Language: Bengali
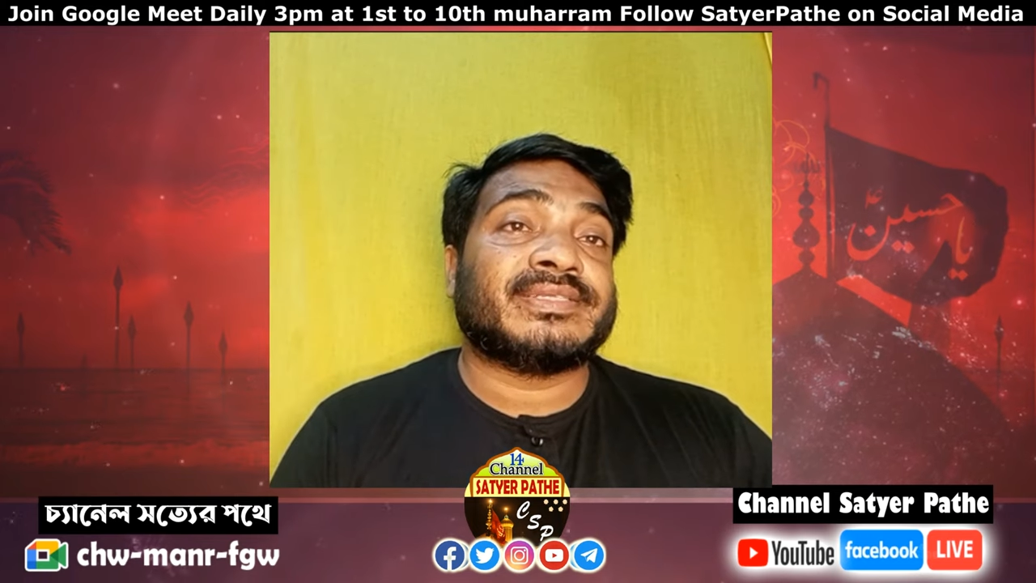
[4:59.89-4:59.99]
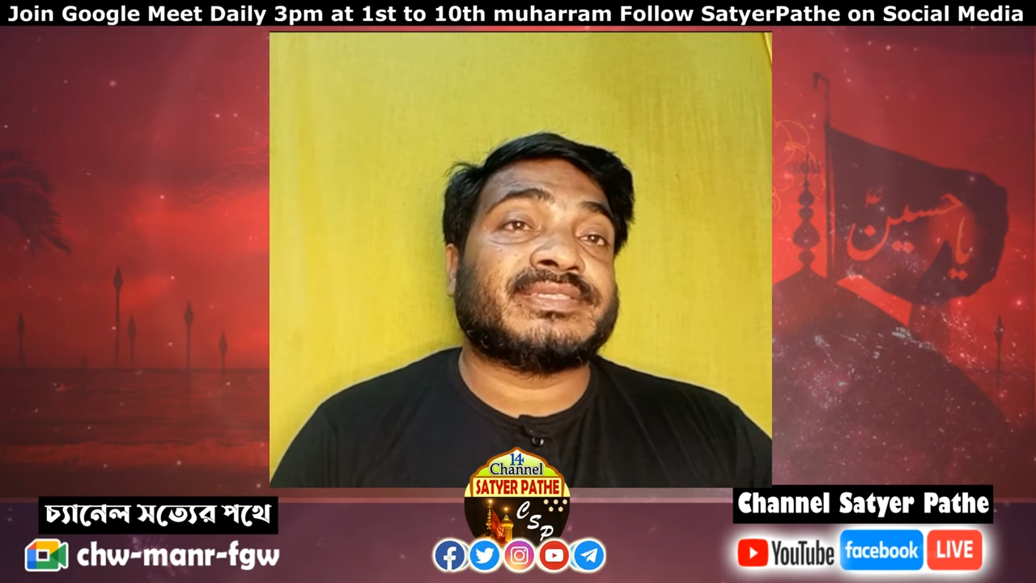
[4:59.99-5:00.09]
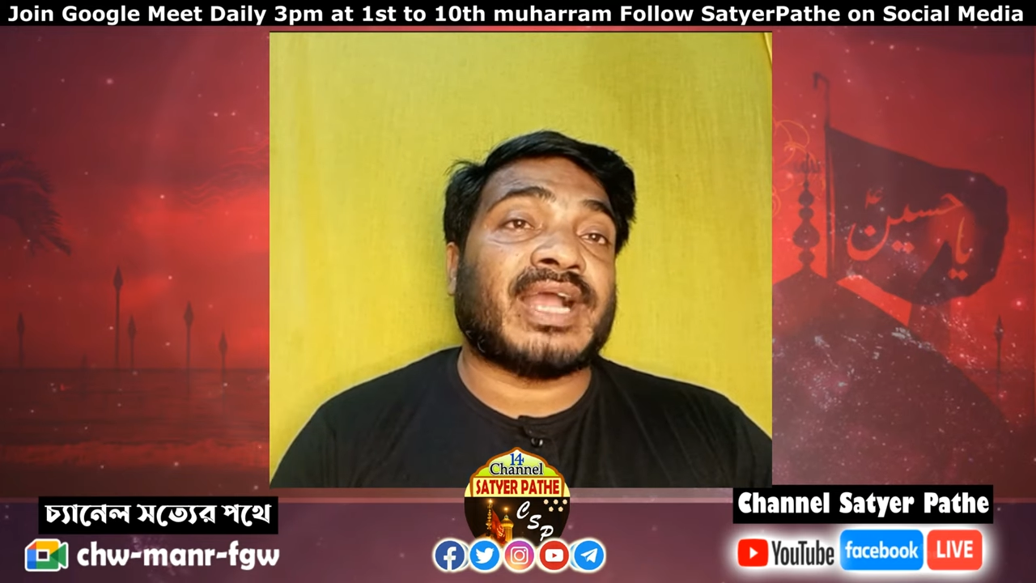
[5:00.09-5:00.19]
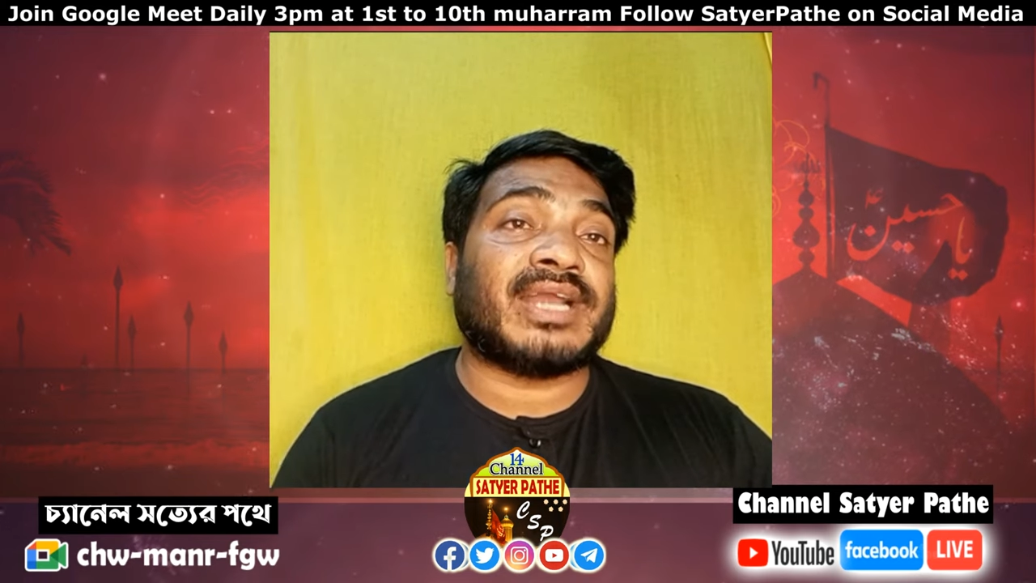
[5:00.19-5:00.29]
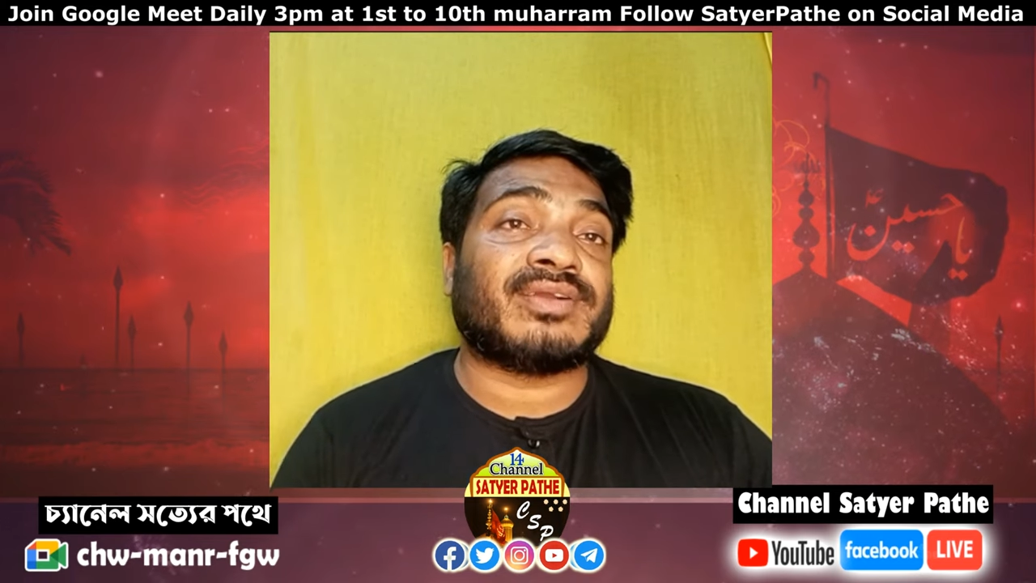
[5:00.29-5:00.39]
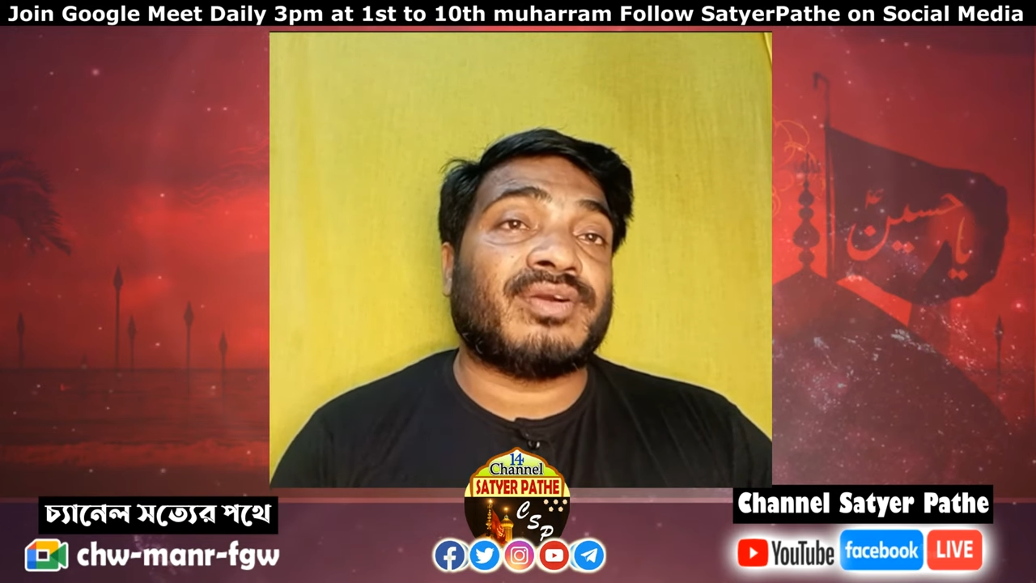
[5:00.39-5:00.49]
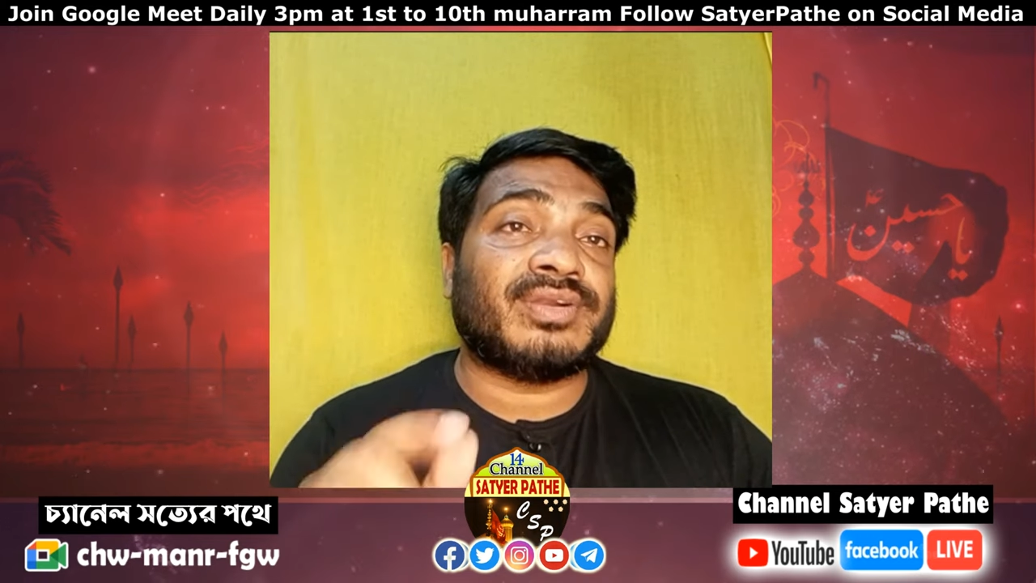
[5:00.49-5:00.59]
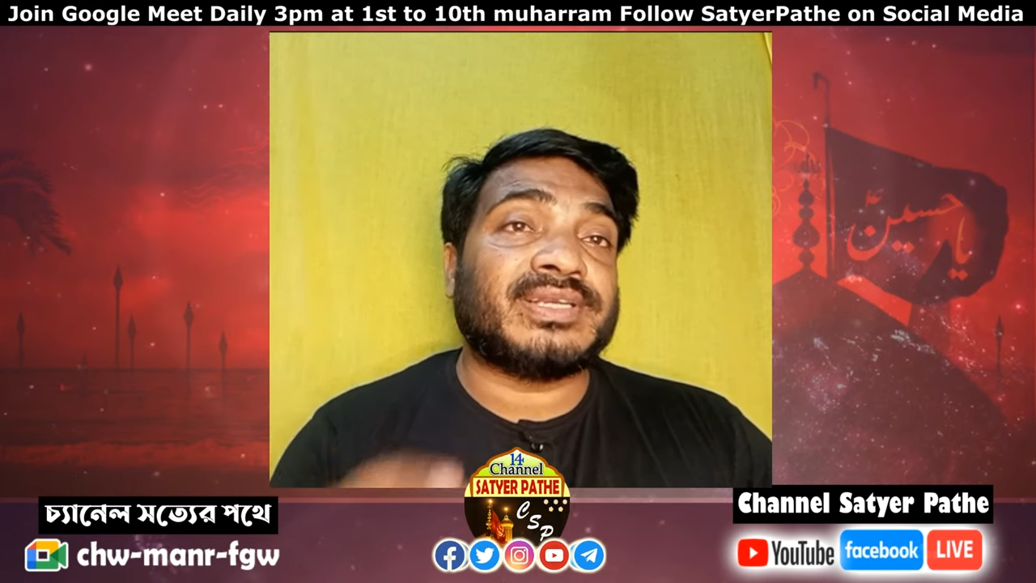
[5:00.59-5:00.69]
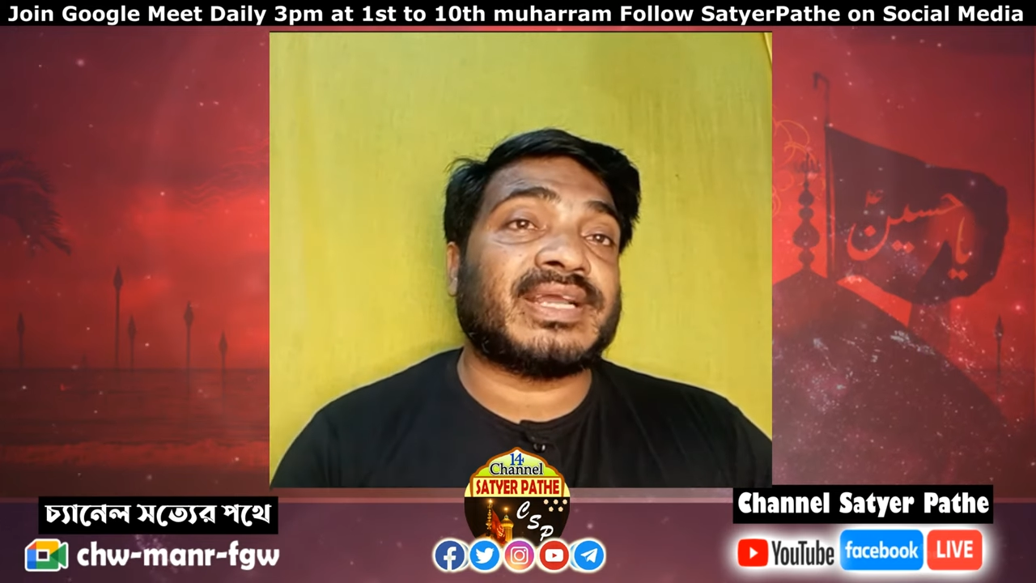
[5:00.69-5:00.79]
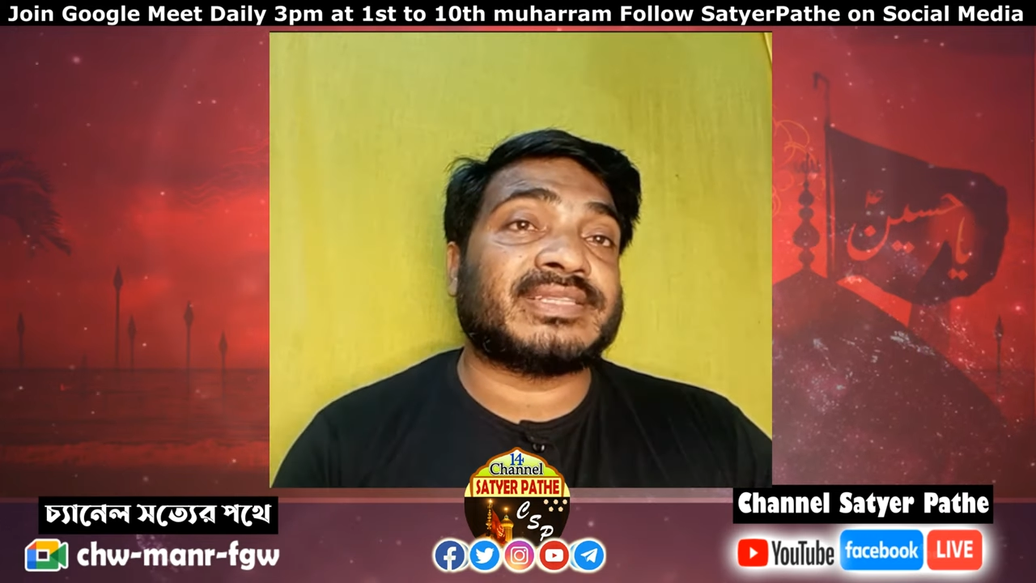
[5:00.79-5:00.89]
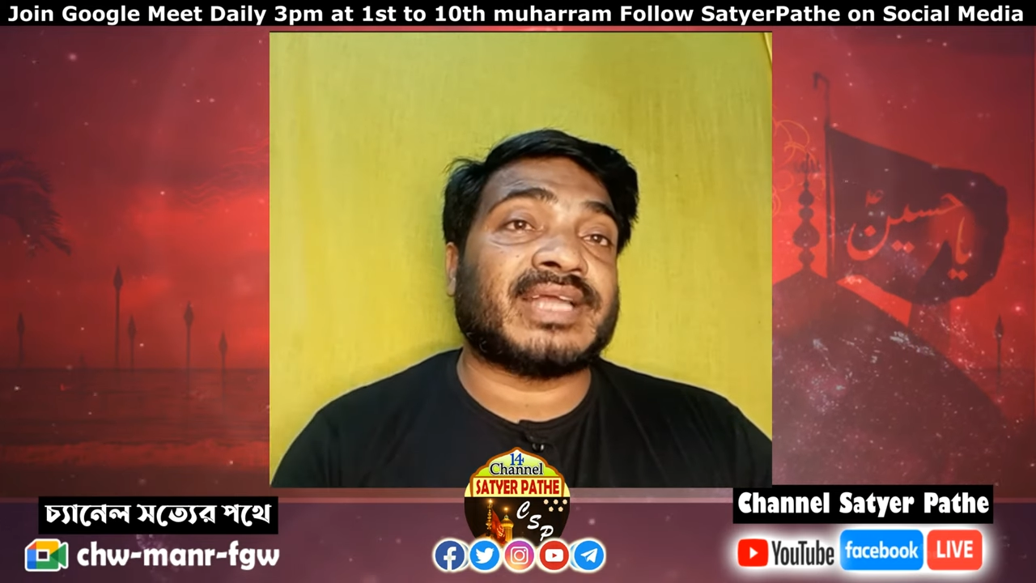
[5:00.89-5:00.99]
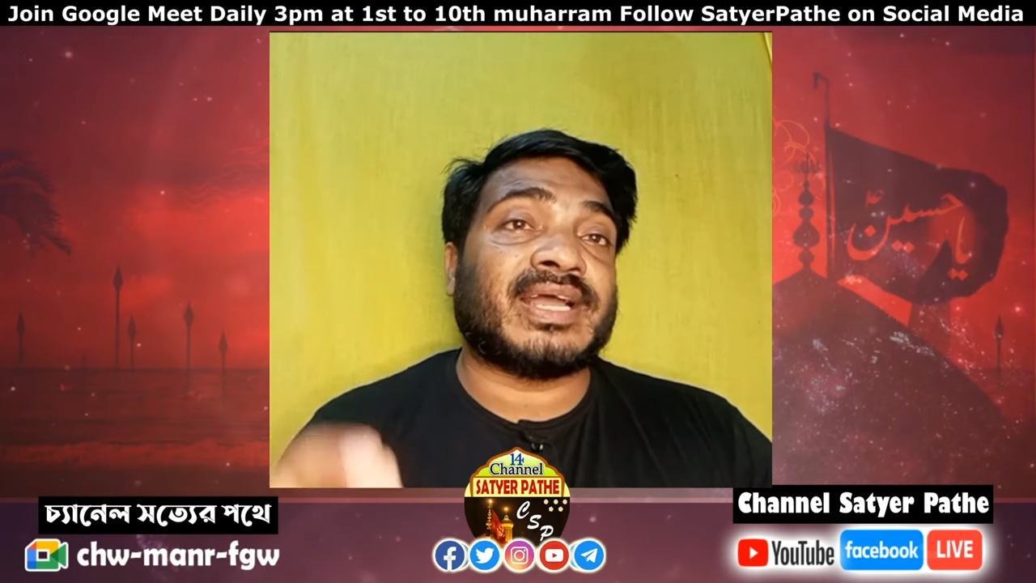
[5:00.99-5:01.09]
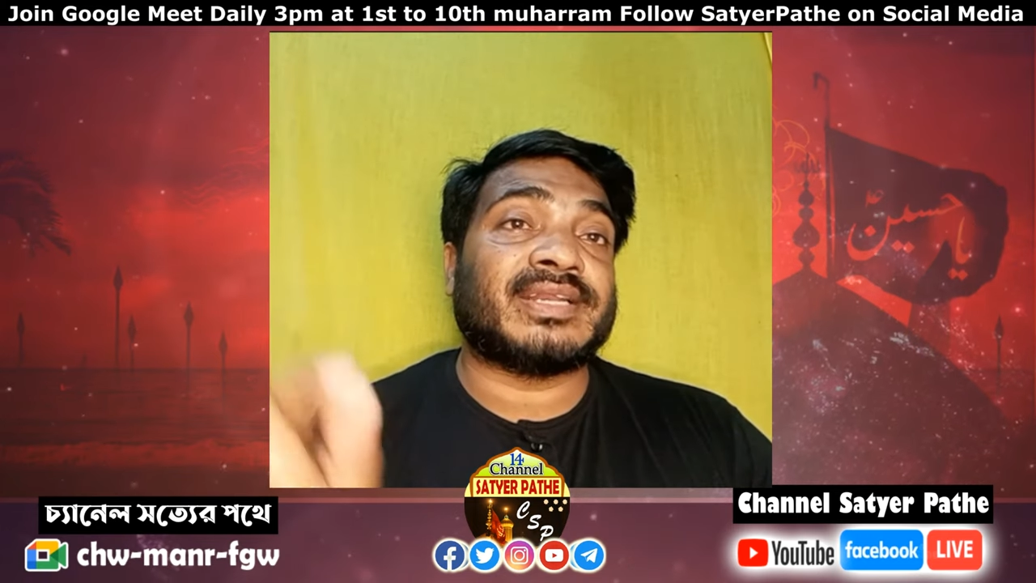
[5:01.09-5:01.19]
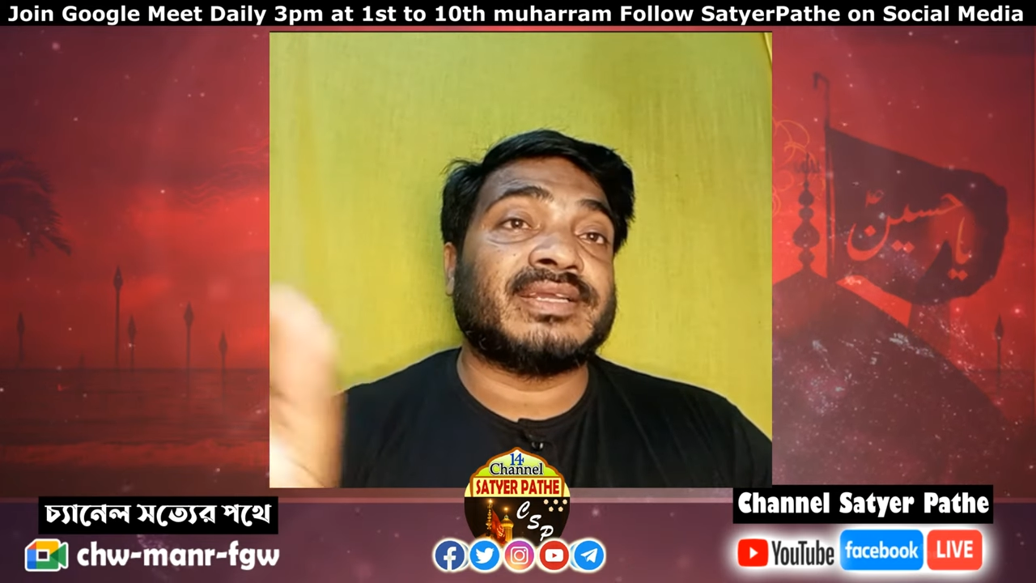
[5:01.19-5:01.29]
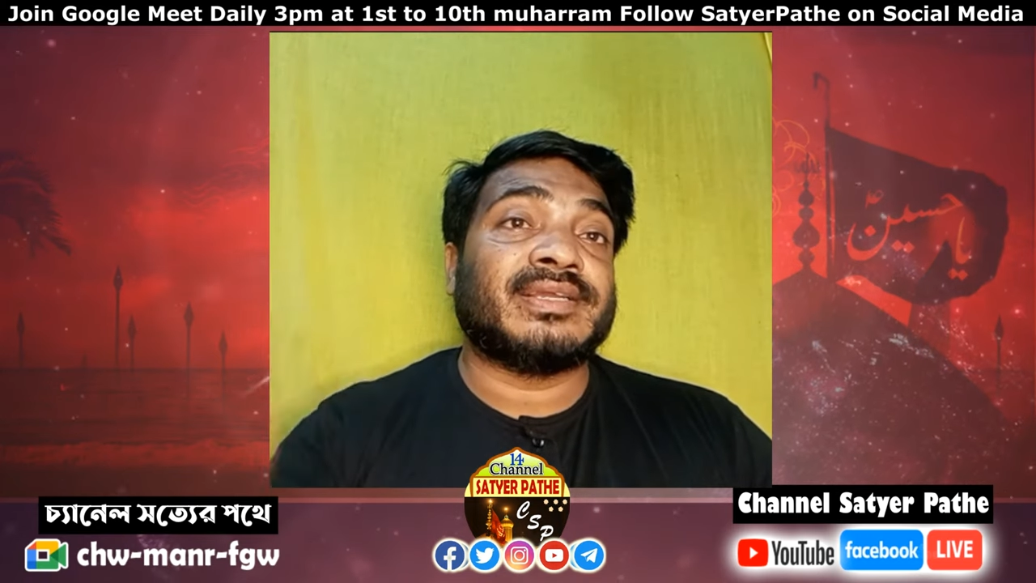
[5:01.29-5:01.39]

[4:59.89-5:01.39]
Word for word: চার ঘন্টা তার